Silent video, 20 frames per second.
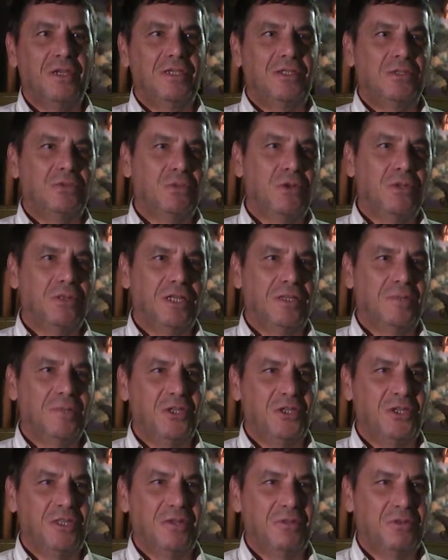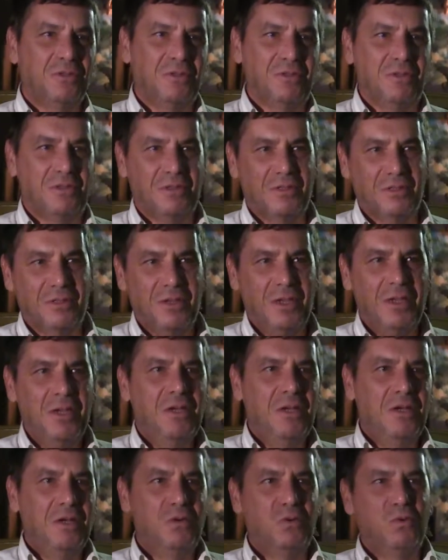есть свое кладбище, да, вот э,
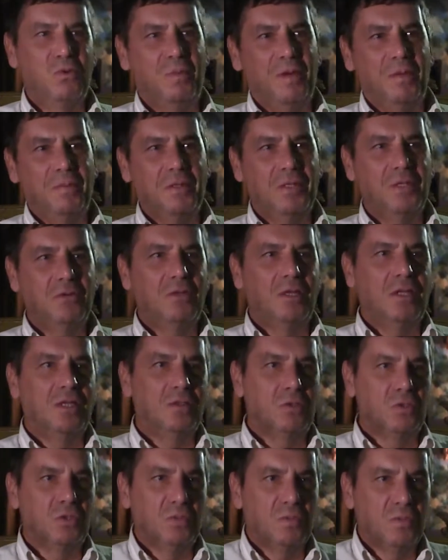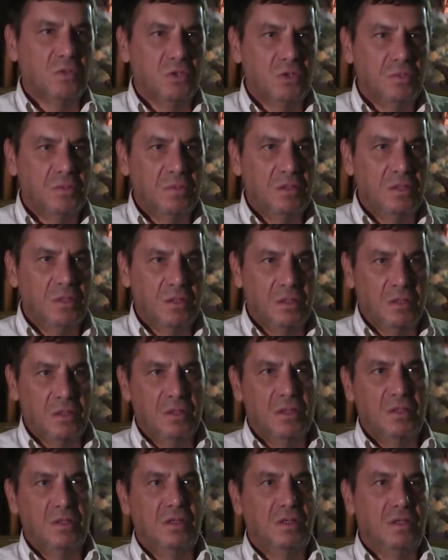у преподавателя тоже может быть
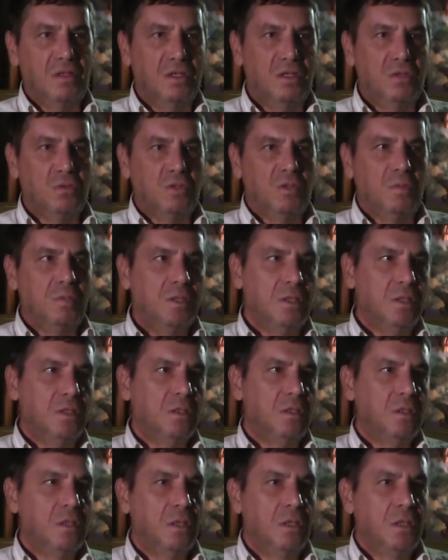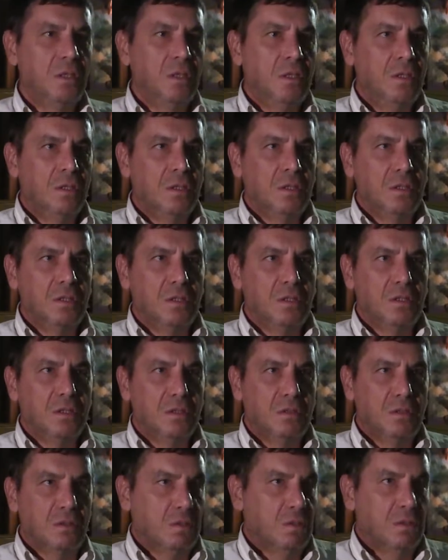неуспех.
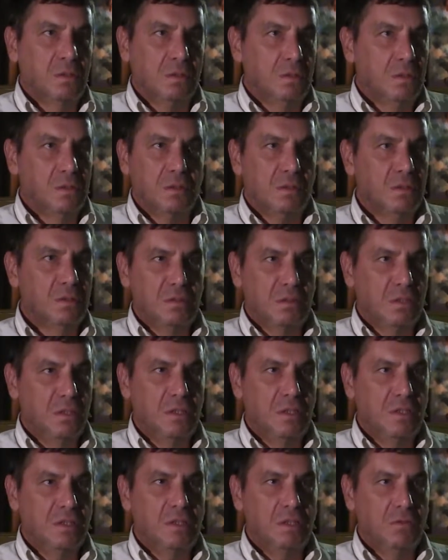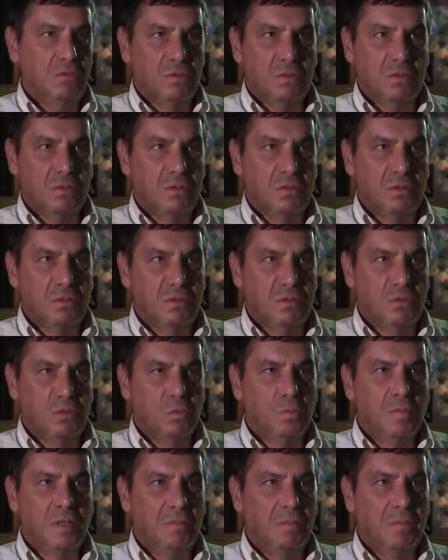Э, если вот
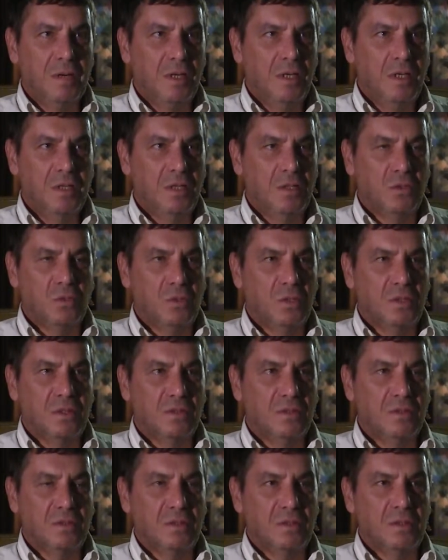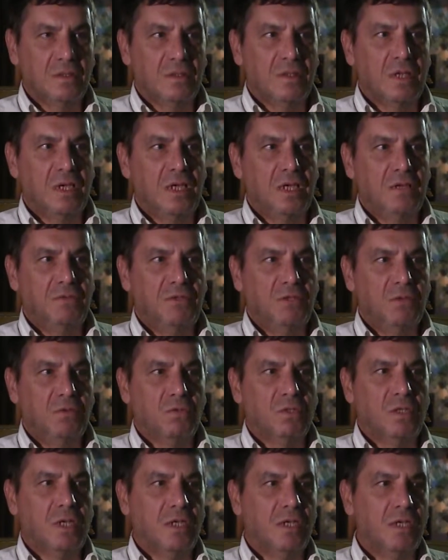думать про это, то это скорее всего
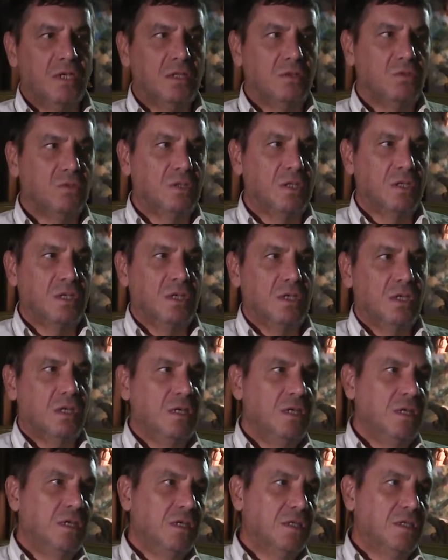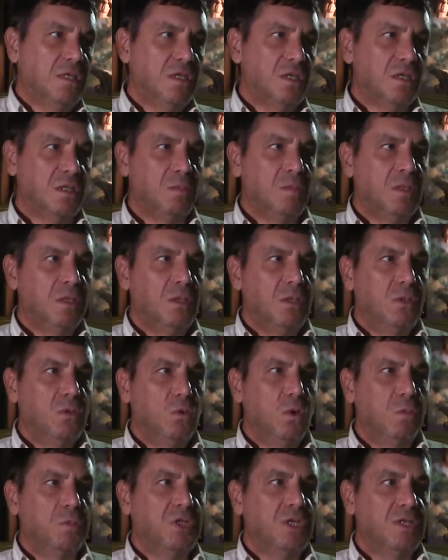вот какие-то вот такие, знаете, там
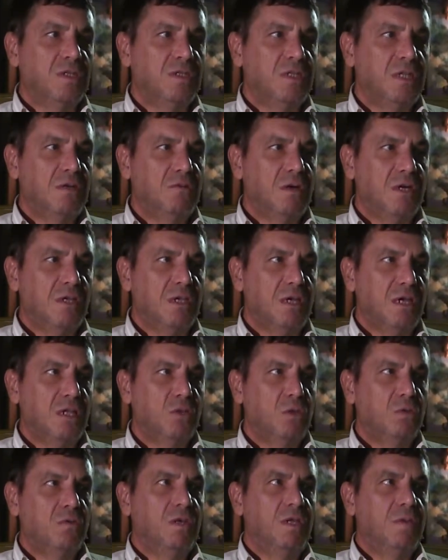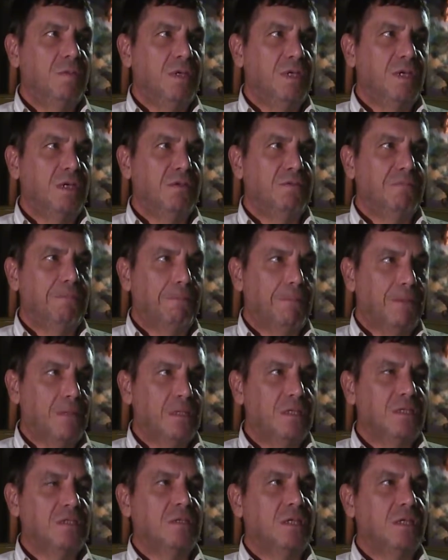общие основания. Одно время я
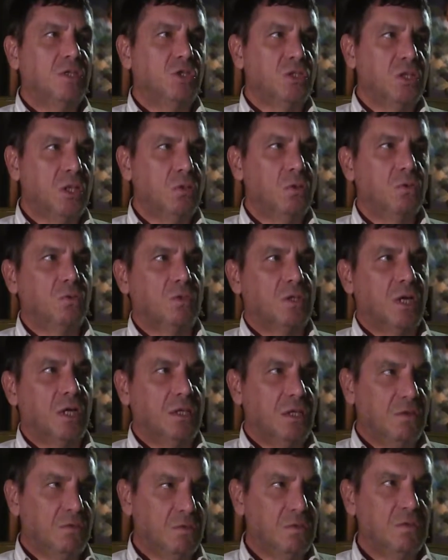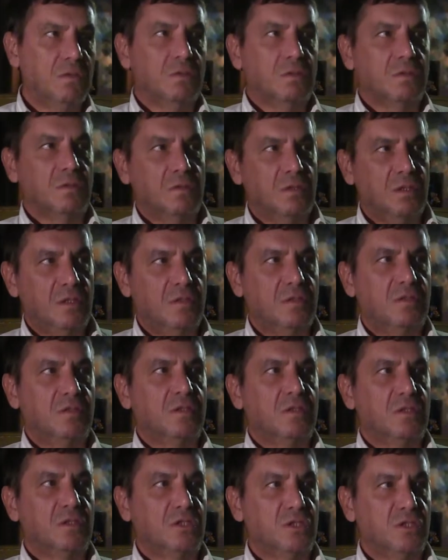достаточно долго, когда вот э, из
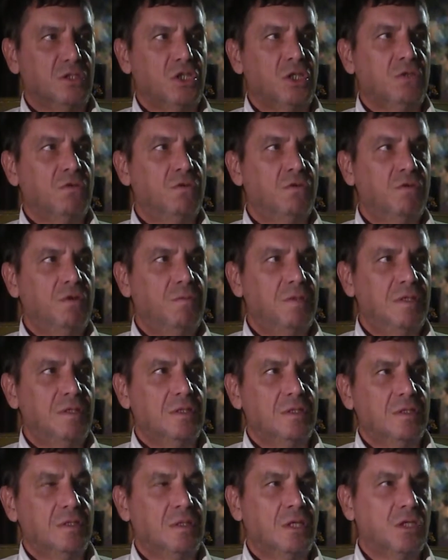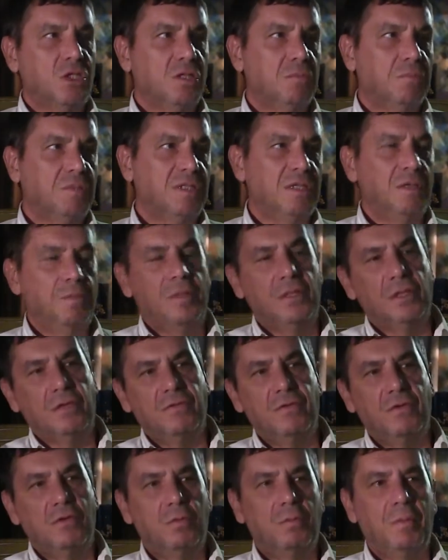э, живого бизнеса начал постепенно
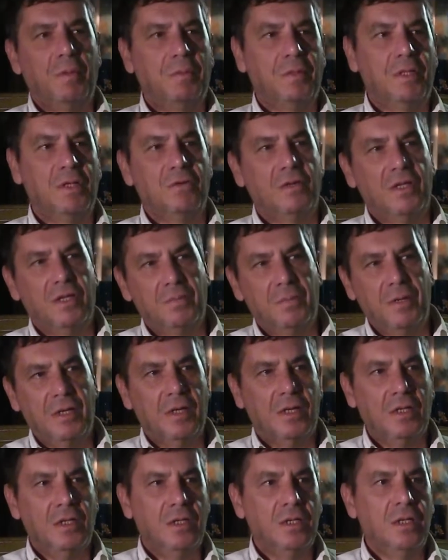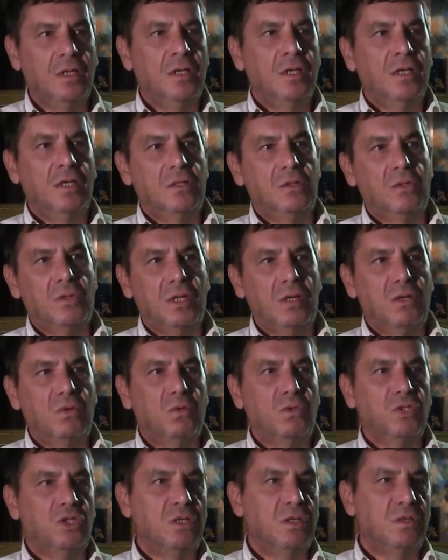в сферу преподавания переходить, то я
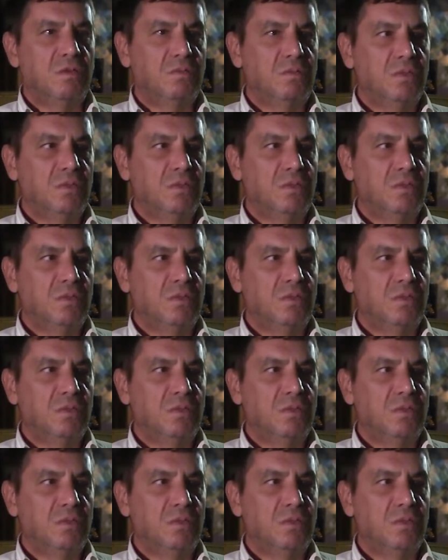очень